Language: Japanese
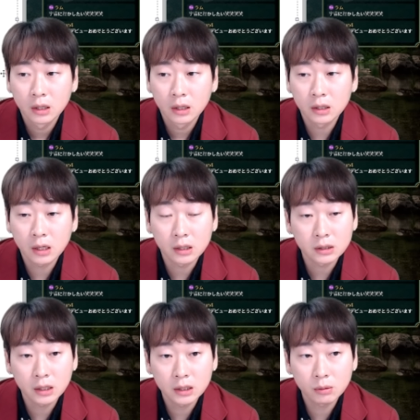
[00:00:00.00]
ら、なんか
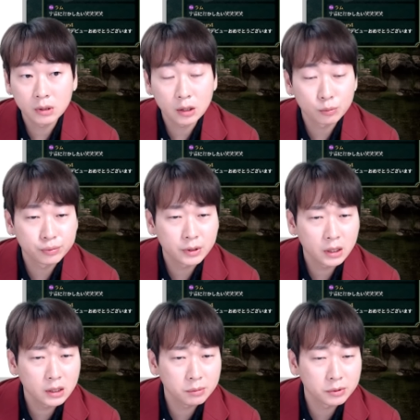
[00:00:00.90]
最近はね、
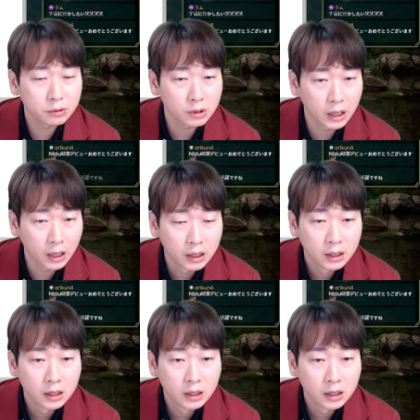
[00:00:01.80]
プレデビューとか、